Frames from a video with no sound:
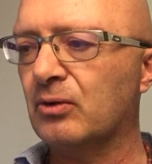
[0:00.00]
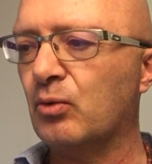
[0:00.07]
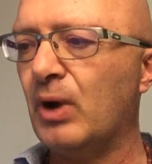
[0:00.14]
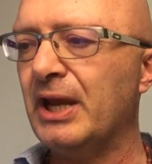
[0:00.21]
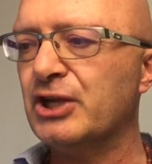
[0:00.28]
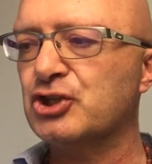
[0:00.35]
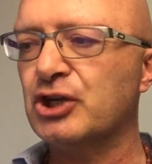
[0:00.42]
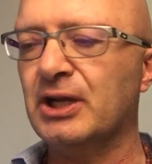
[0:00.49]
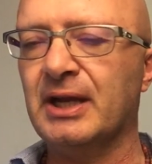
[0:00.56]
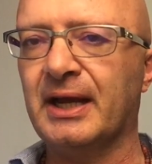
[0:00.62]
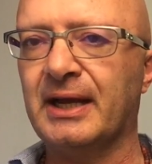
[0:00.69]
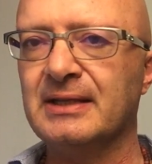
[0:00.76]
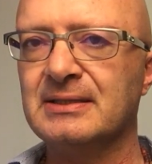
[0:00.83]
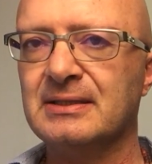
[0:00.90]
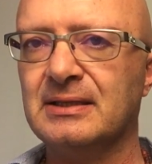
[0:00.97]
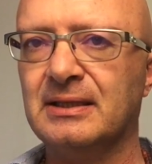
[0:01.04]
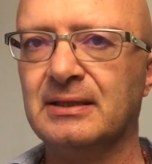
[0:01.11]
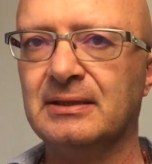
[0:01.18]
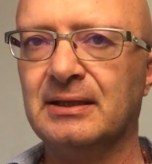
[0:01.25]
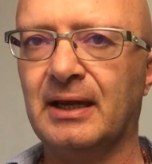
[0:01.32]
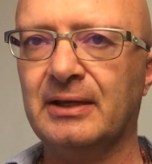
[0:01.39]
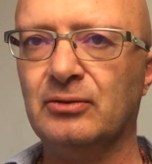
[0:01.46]
quale
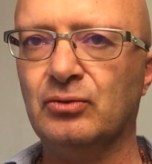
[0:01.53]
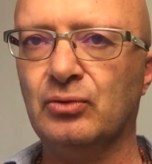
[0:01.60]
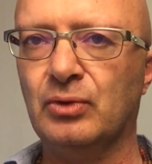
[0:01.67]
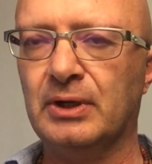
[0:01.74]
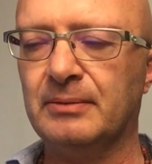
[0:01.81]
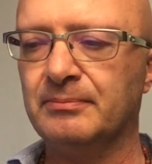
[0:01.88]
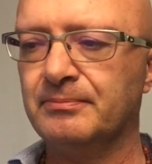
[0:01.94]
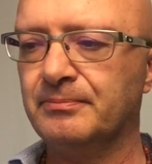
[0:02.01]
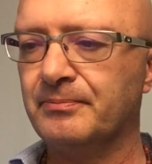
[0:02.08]
sceglieresti tra i due?